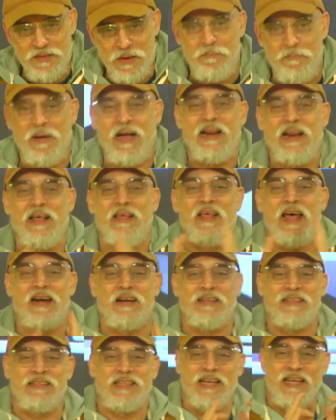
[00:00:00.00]
para
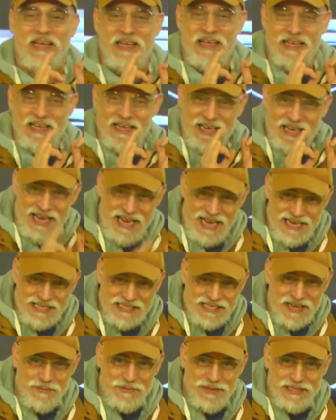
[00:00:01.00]
darte
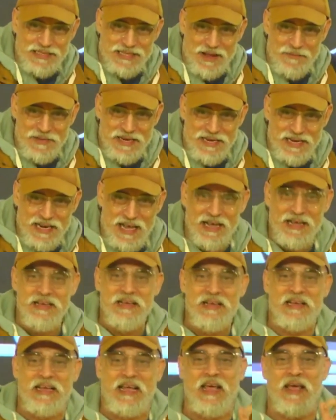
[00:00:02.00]
esa vitamina
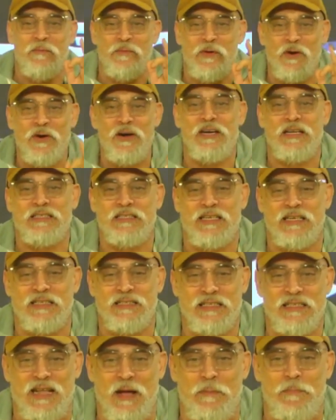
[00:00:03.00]
que vos
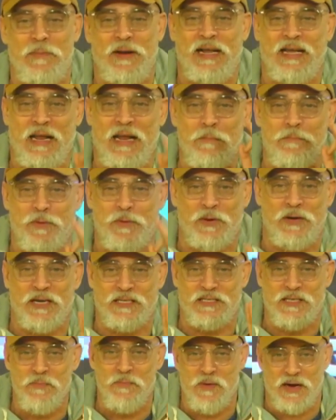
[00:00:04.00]
necesitas para que el
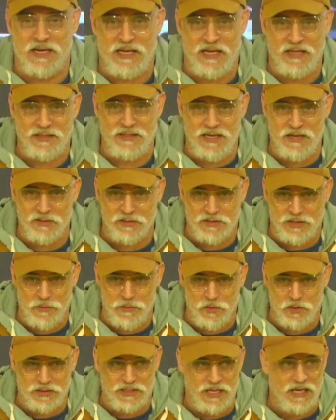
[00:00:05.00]
progresismo argentino te
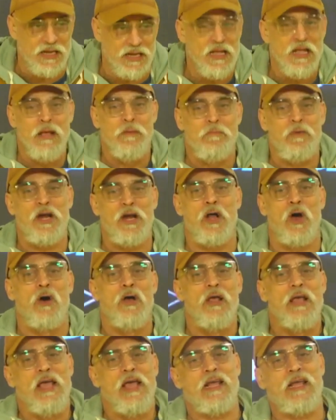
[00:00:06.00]
vote. Bueno,
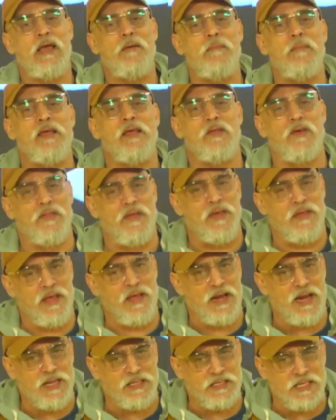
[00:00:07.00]
es que es medio de
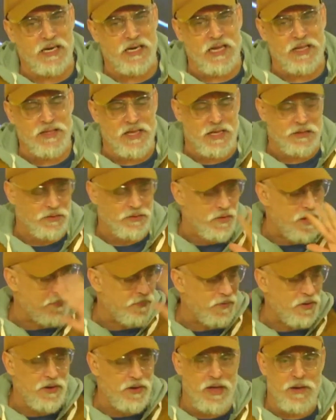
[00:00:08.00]
derecha el candidato, no hay
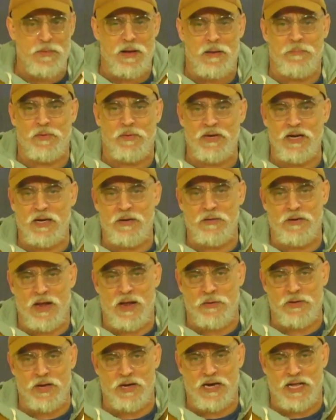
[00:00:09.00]
problema, ponerle un
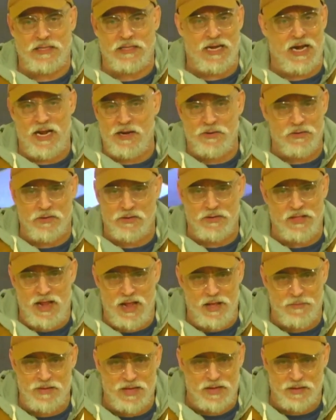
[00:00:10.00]
avión atrás, no
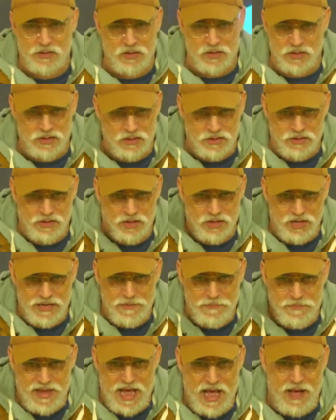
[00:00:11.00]
drama, lo,
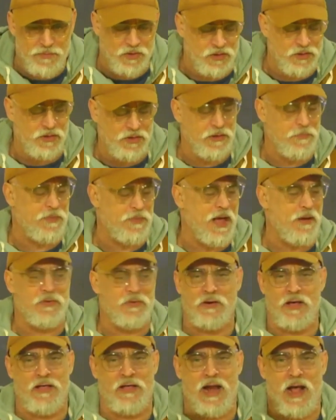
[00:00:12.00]
limpiamos, lo
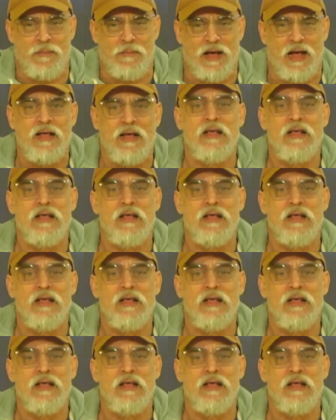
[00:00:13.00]
limpiamos, no drama.